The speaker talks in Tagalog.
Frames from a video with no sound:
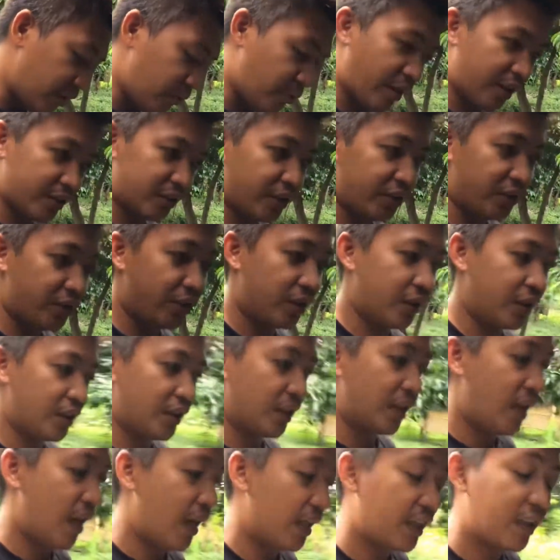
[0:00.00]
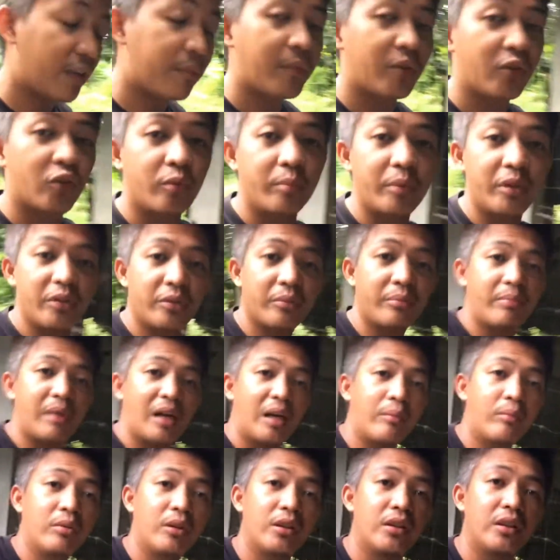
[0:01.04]
iwasan nyo rin na laging madumi yung
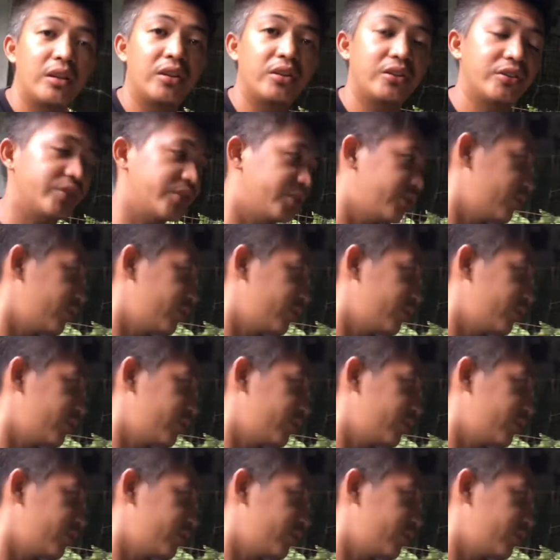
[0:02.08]
baboy ninyo.